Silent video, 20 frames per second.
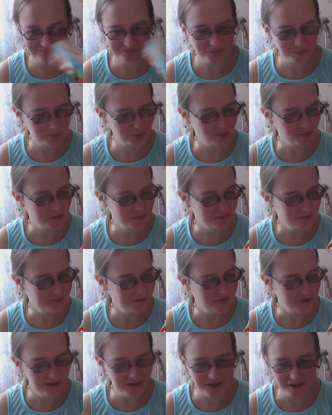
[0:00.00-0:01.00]
В общем,
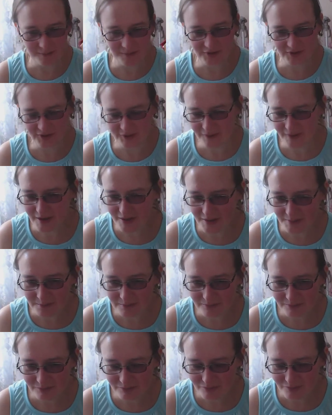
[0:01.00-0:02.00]
или обозревала.
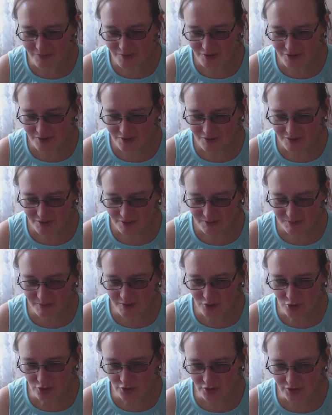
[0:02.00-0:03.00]

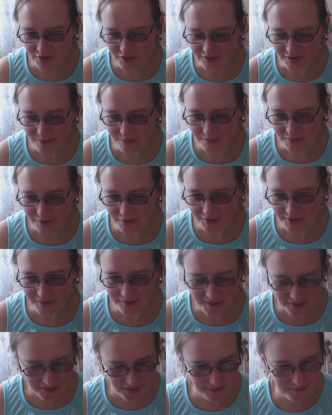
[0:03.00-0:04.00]
Мороженка там было,
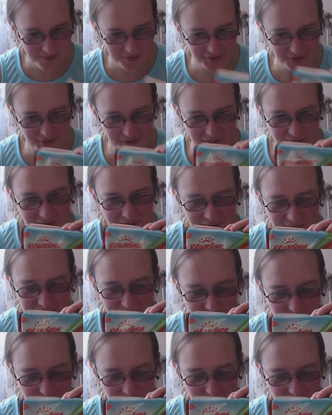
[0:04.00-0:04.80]
наверное, обозревала. В